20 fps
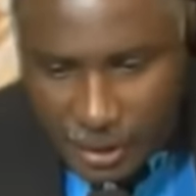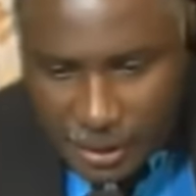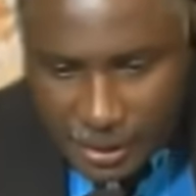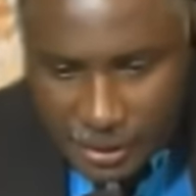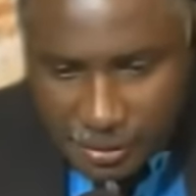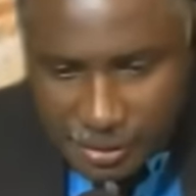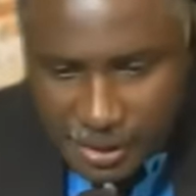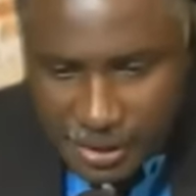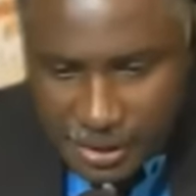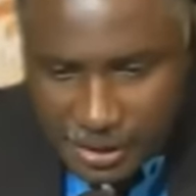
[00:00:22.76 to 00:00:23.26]

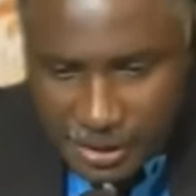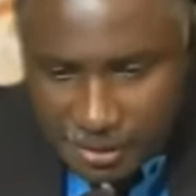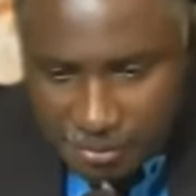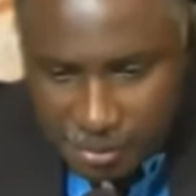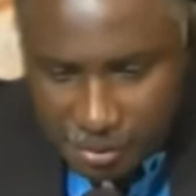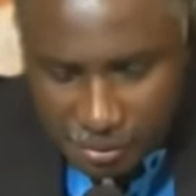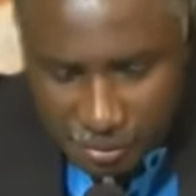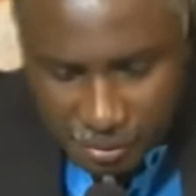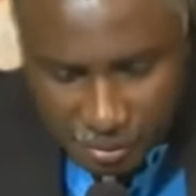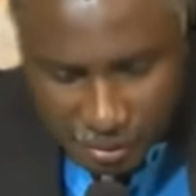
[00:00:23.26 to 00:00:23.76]
Nous
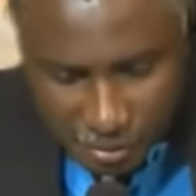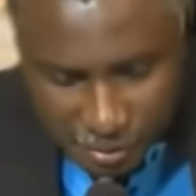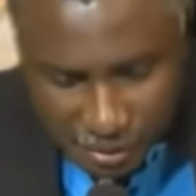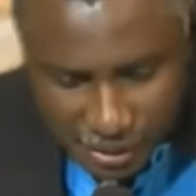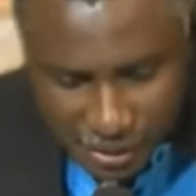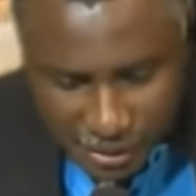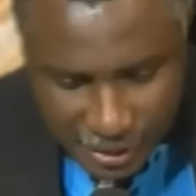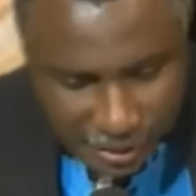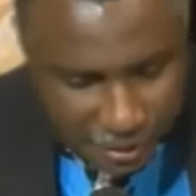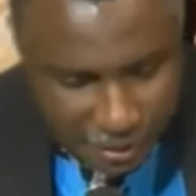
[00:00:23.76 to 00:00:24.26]
célébrons ton
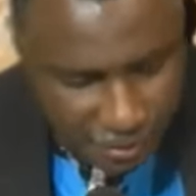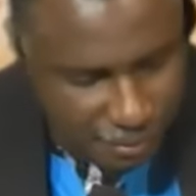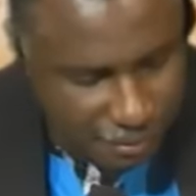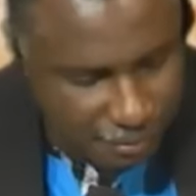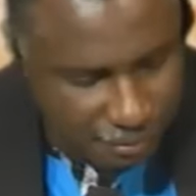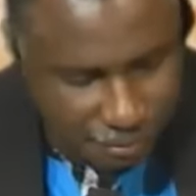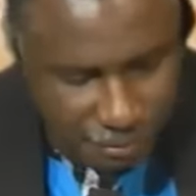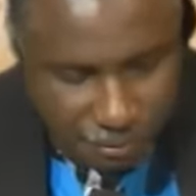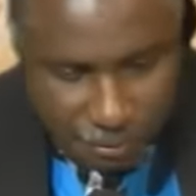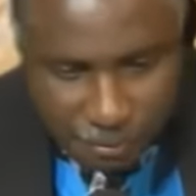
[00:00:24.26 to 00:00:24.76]
Saint-Nom.
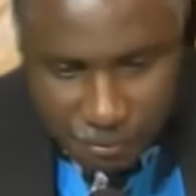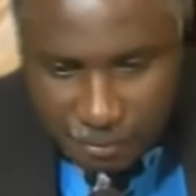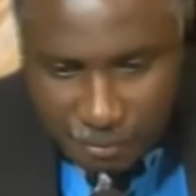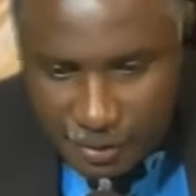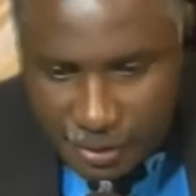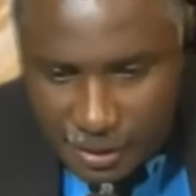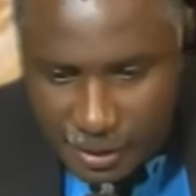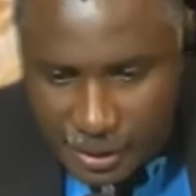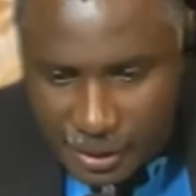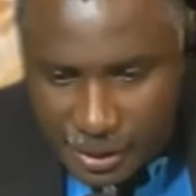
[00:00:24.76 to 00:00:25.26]

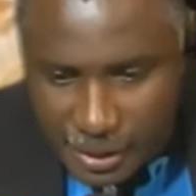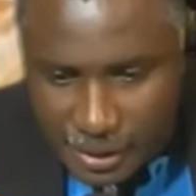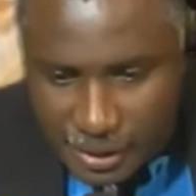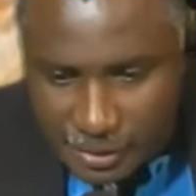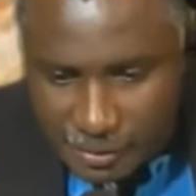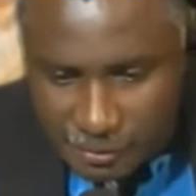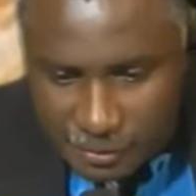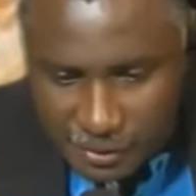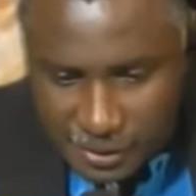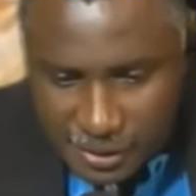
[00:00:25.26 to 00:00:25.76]

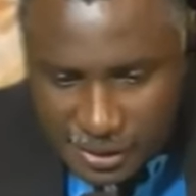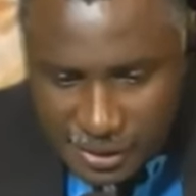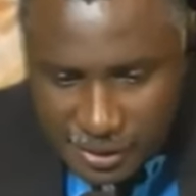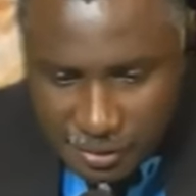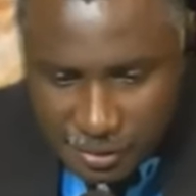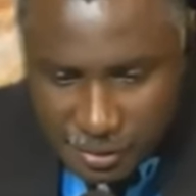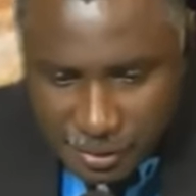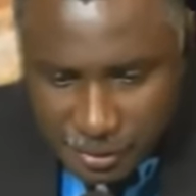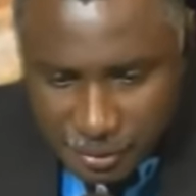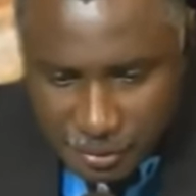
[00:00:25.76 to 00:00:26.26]
Nous
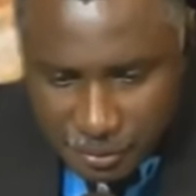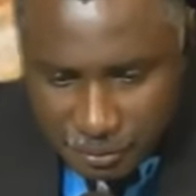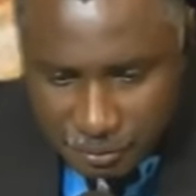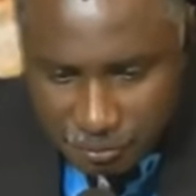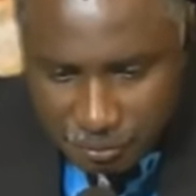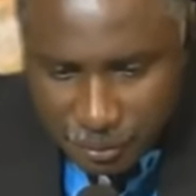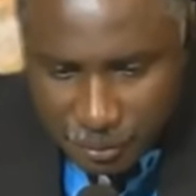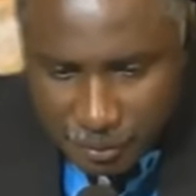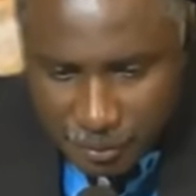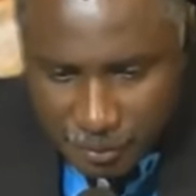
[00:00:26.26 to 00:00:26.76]
t'adorons.
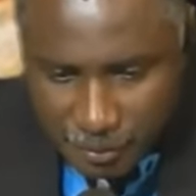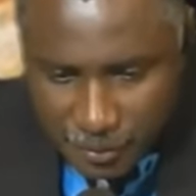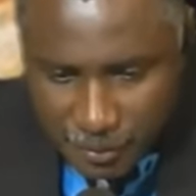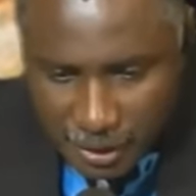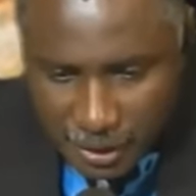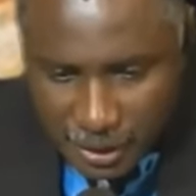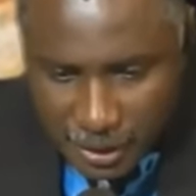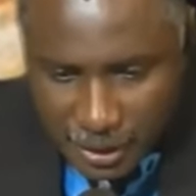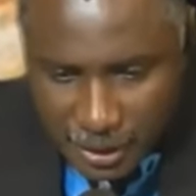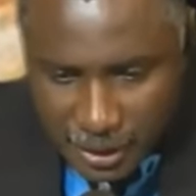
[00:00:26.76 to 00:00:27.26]

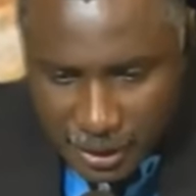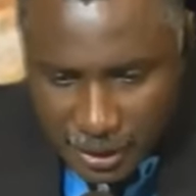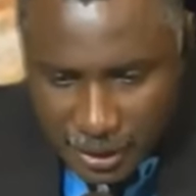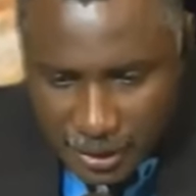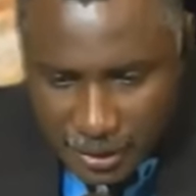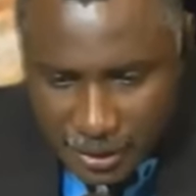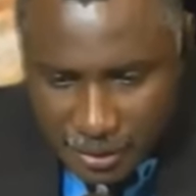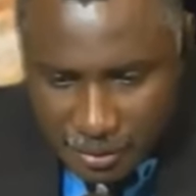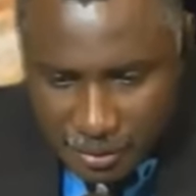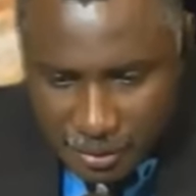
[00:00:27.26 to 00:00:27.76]

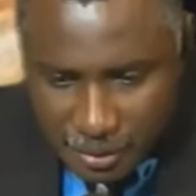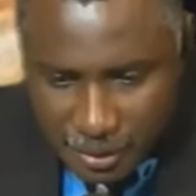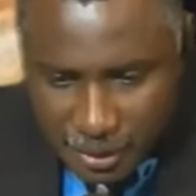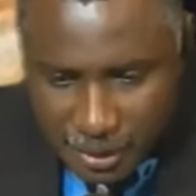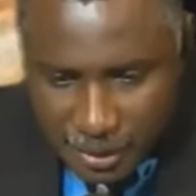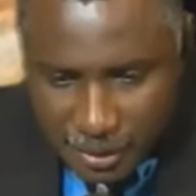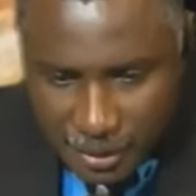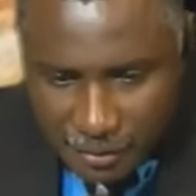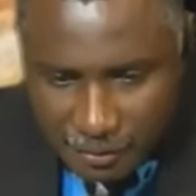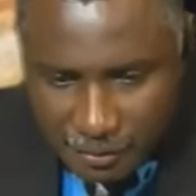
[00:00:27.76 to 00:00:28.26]

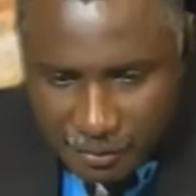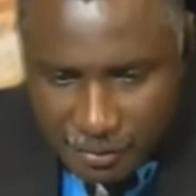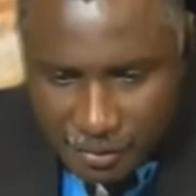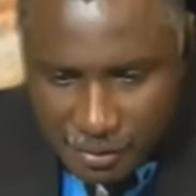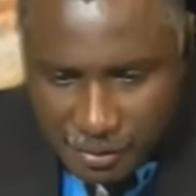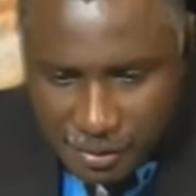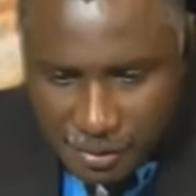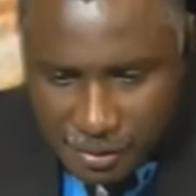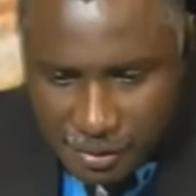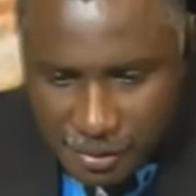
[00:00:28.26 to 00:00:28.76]
Alléluia, enfant
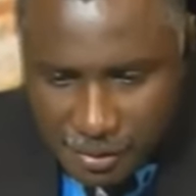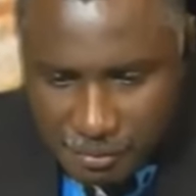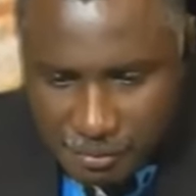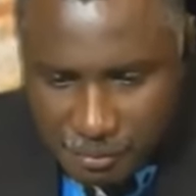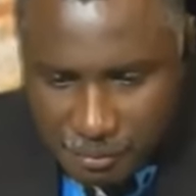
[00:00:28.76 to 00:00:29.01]
de Dieu.